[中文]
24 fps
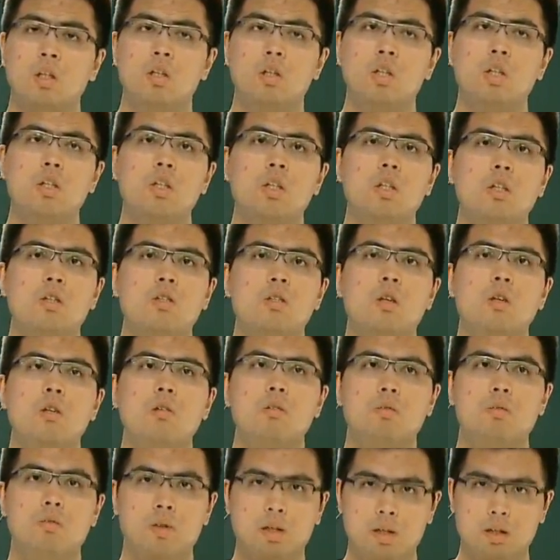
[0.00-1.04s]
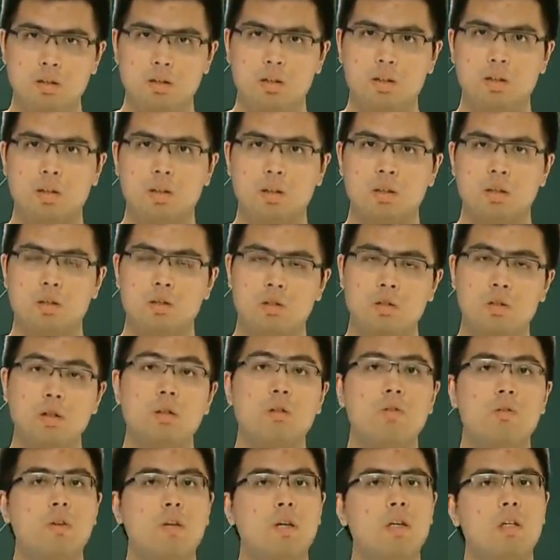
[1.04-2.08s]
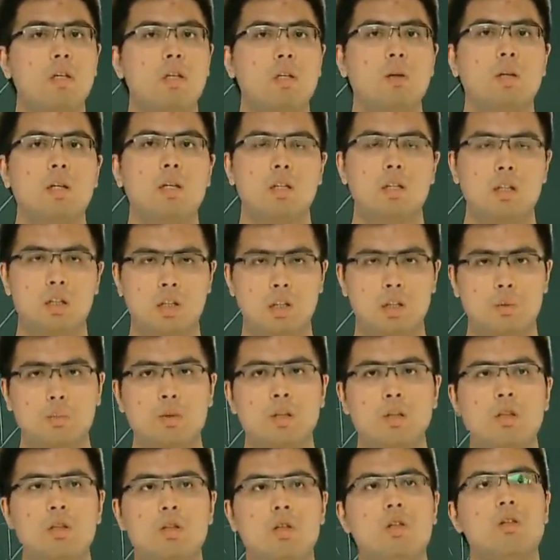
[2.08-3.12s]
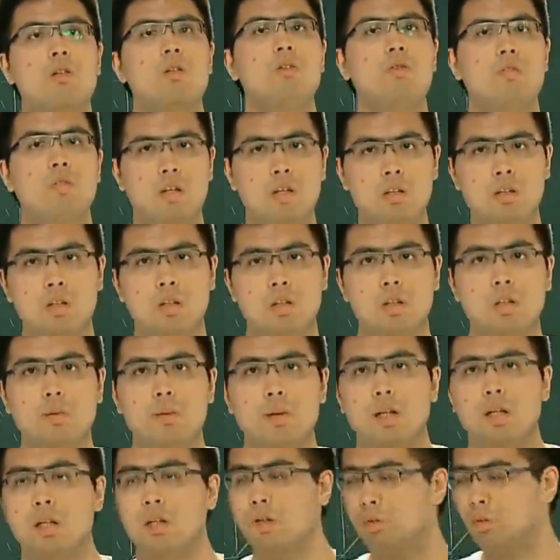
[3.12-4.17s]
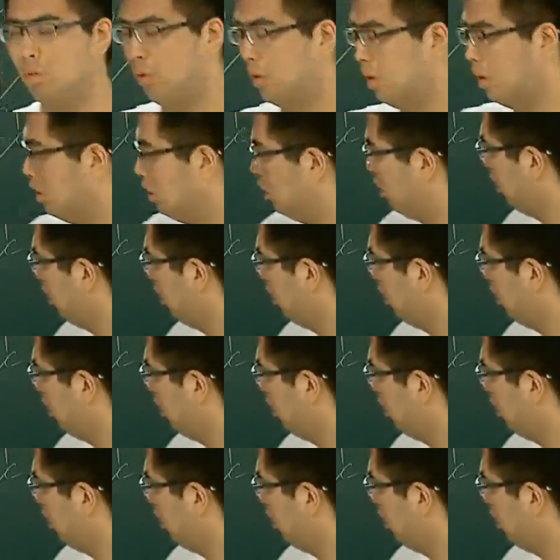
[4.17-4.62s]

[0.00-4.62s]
这是个正方体，正方体的话，底面呢是个正方形，对吧？所以呢，